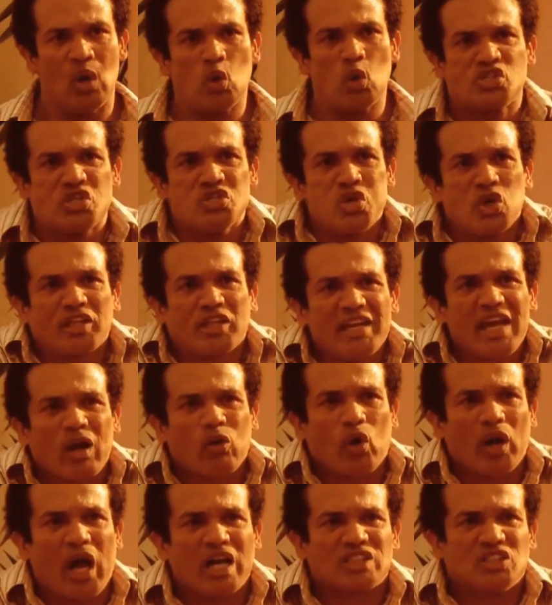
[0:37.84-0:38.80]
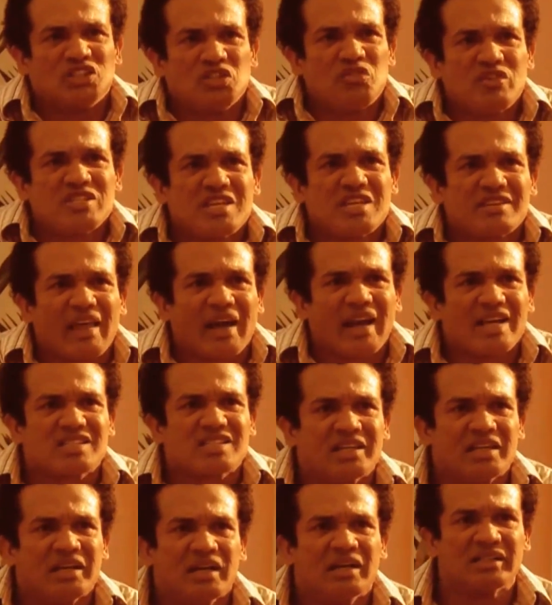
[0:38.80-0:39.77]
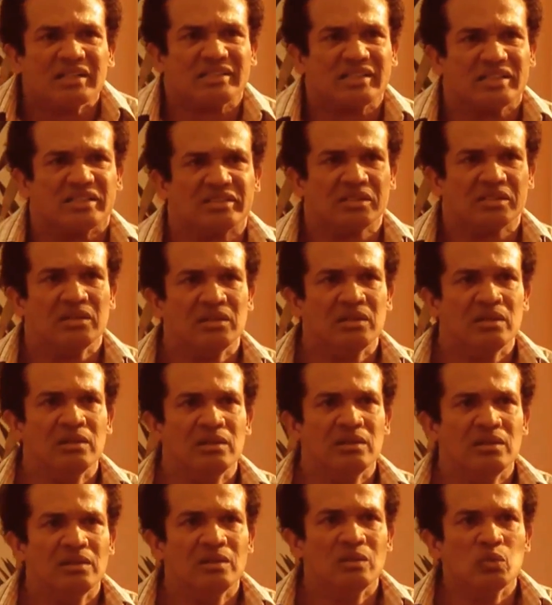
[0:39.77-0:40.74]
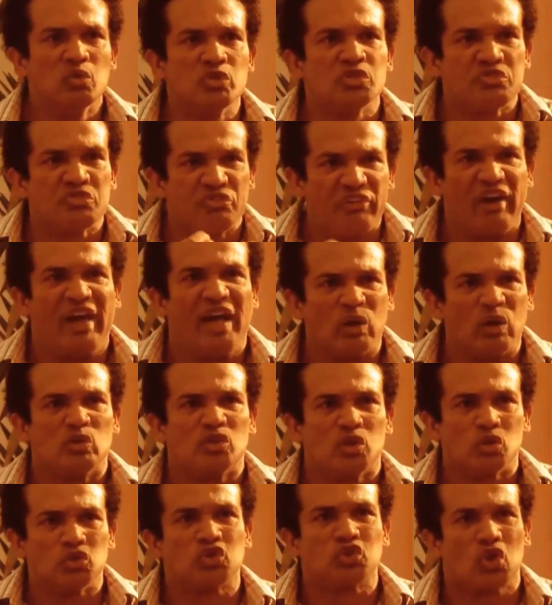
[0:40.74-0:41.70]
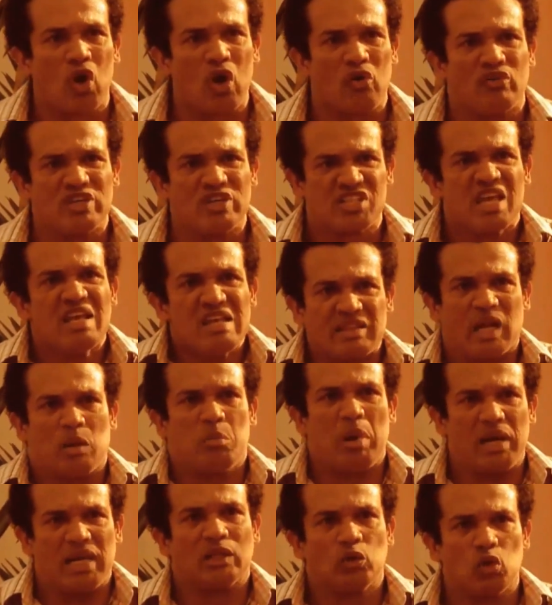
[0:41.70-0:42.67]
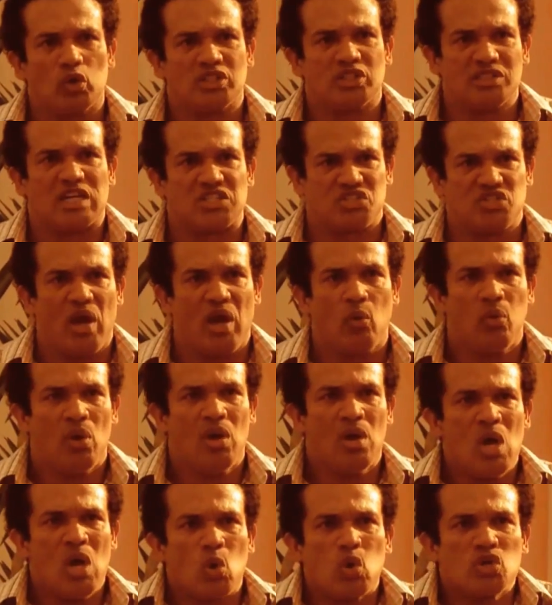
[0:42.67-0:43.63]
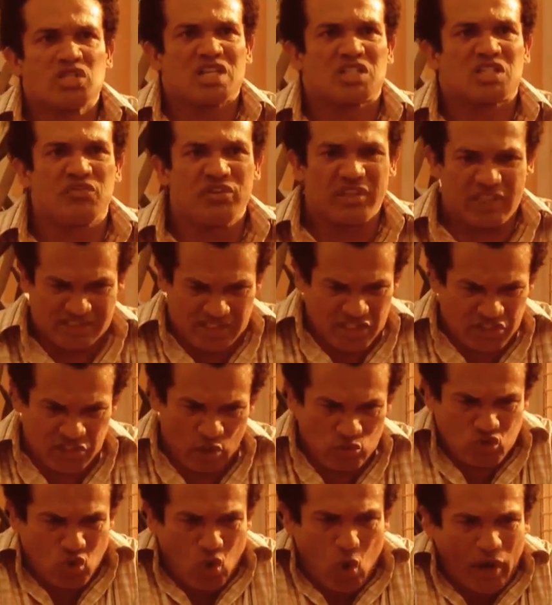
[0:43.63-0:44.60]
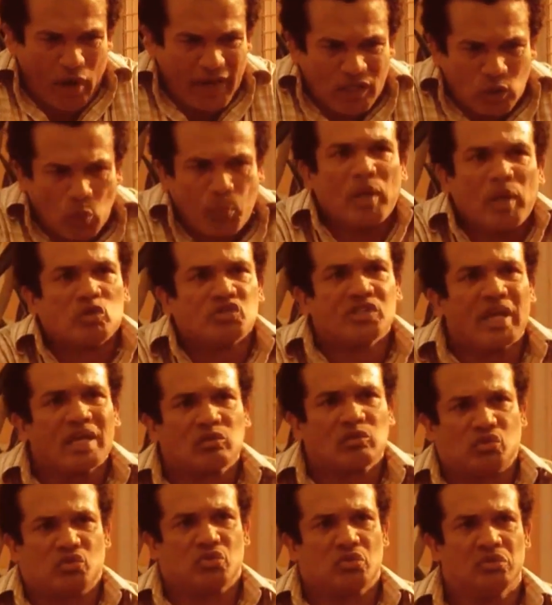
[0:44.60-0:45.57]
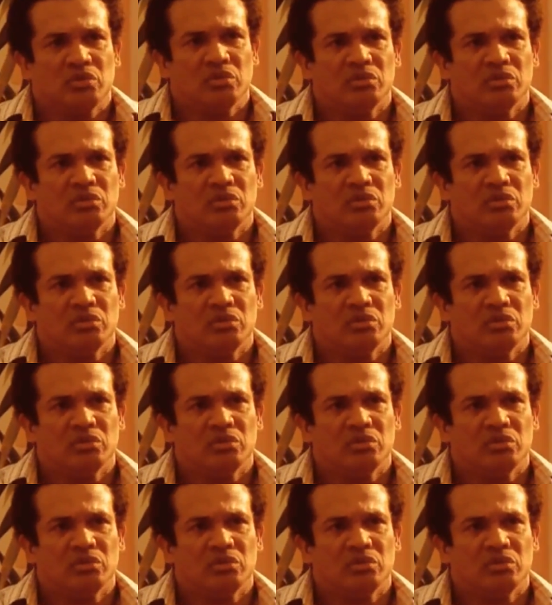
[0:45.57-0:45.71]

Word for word: O senhor teria coragem de visitar as crianças, os velhos e os jovens trabalhadores da Shell, cujas vidas estão escorrendo pelos dedos?